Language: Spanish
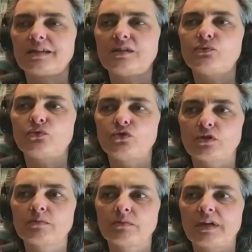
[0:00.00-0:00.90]
esta
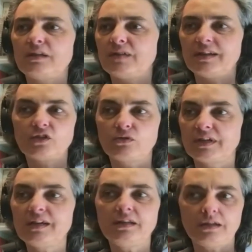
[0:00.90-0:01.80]
difusión a mm. nivel
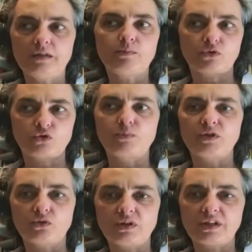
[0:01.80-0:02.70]
nacional y por
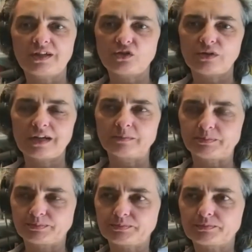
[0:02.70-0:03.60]
supuesto, internacional.